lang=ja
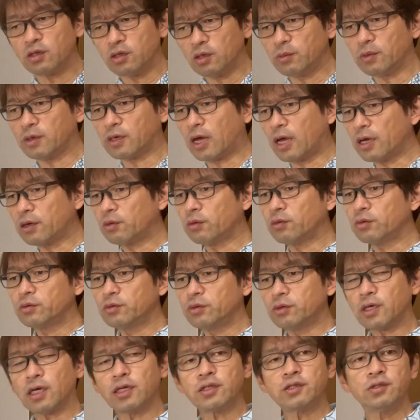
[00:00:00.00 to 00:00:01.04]
例えば外国
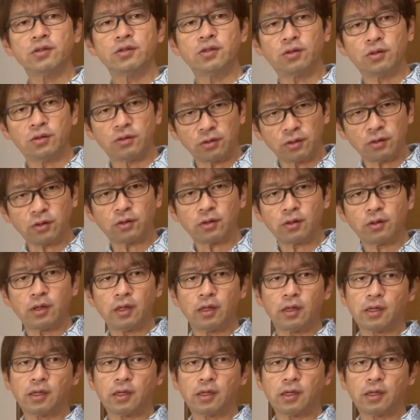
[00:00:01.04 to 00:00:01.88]
語活動の